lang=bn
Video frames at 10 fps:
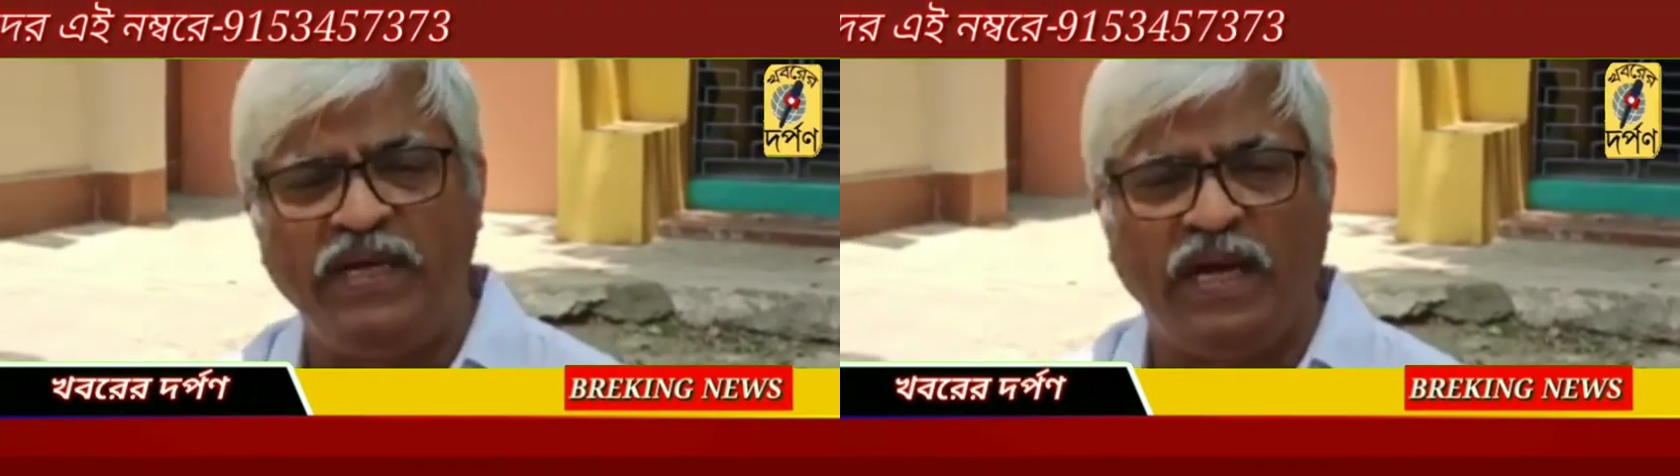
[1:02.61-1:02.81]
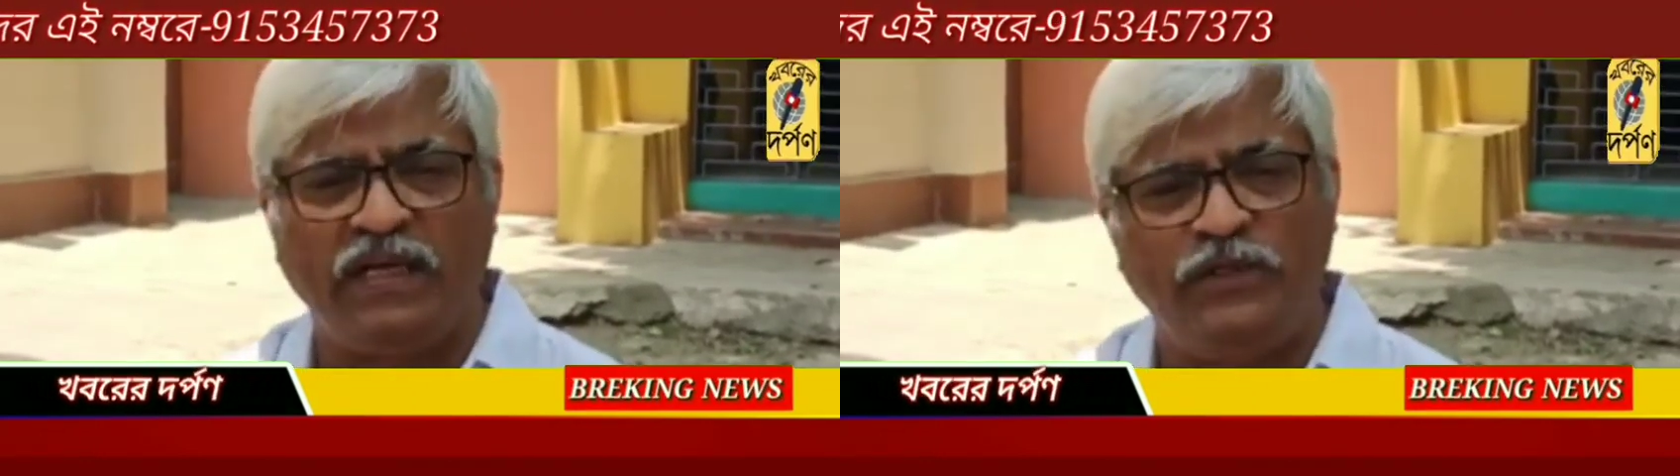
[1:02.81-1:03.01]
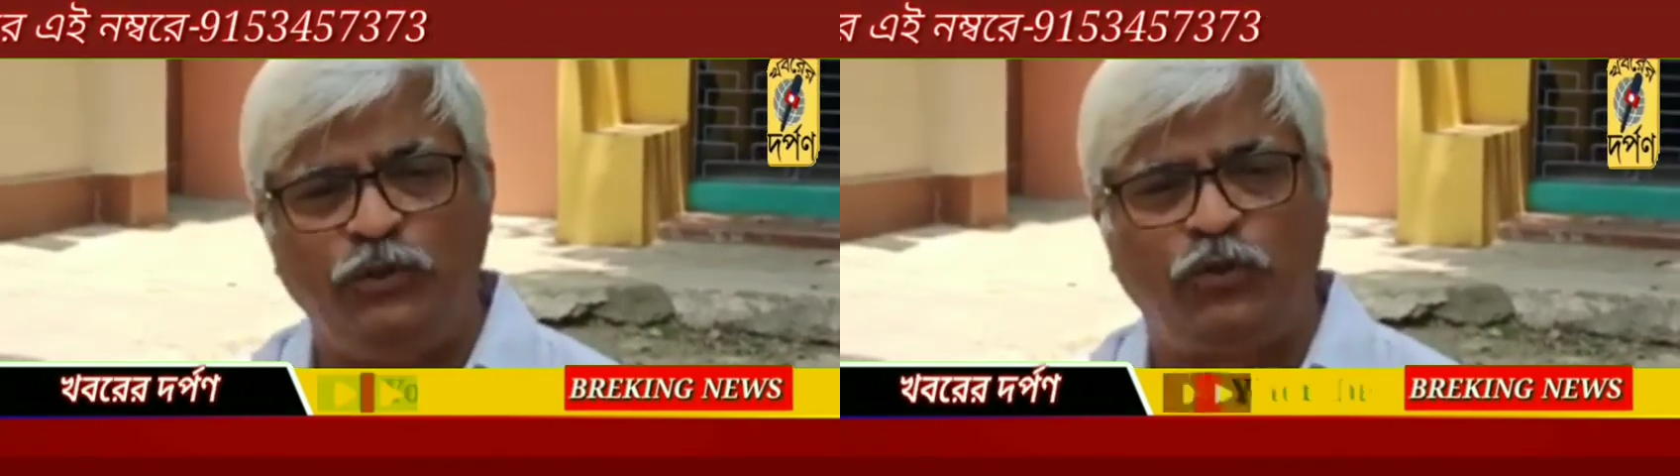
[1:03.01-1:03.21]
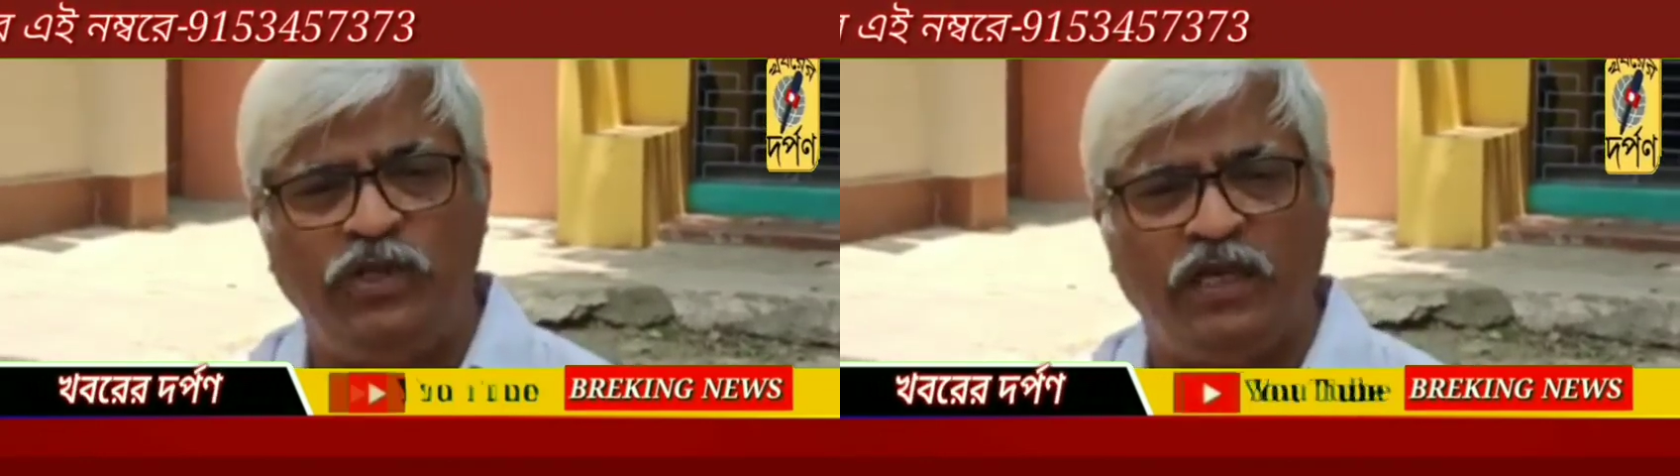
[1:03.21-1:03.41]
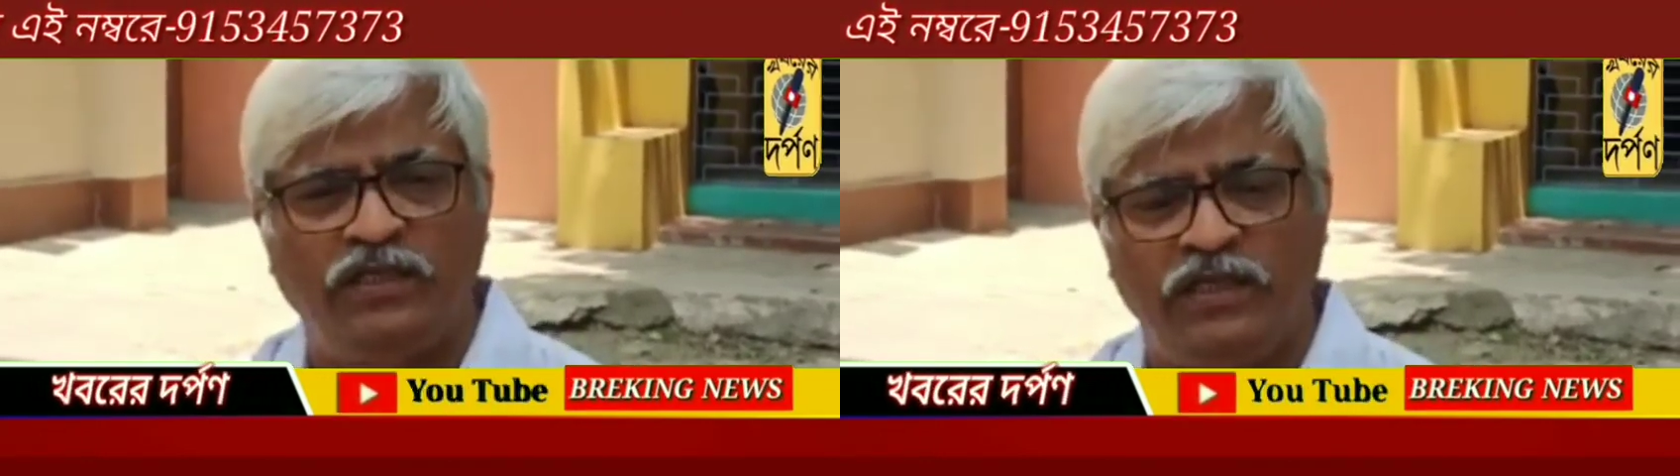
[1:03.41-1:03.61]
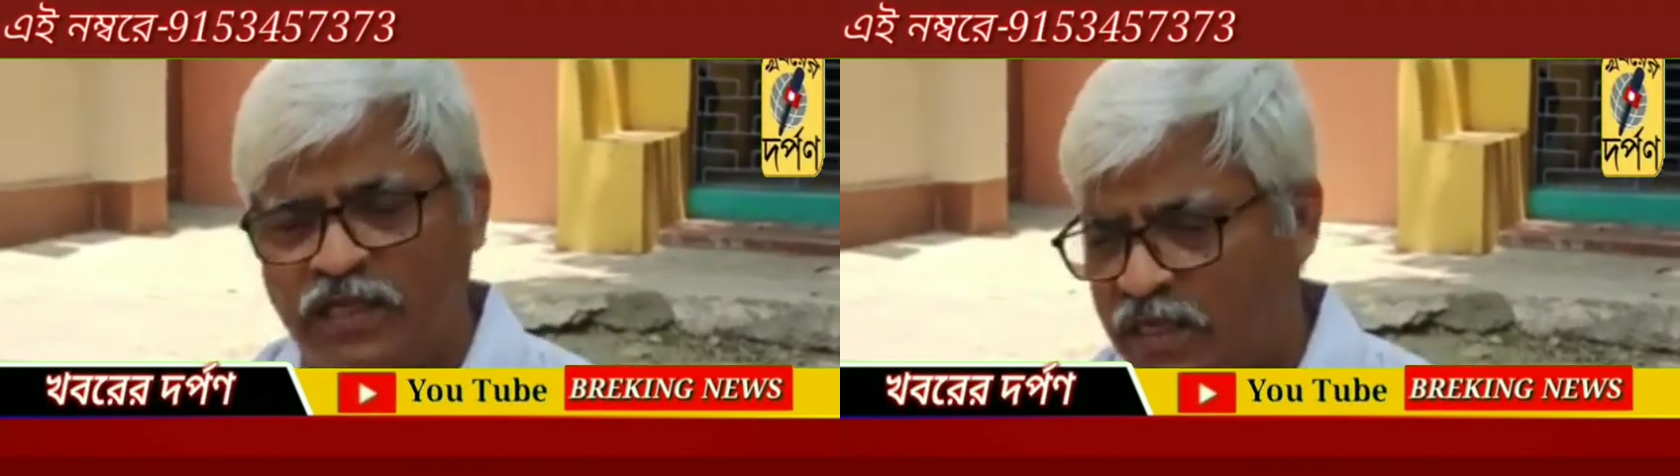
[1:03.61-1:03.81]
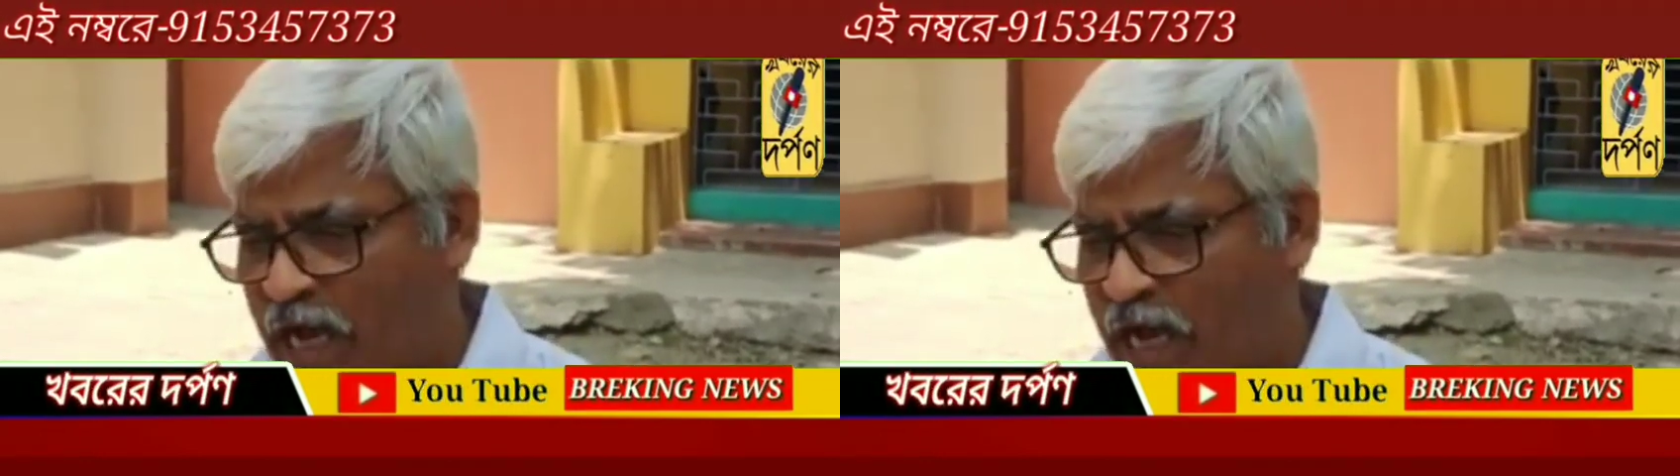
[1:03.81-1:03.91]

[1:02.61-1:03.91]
বিজ্ঞান আছে যুক্তি আছে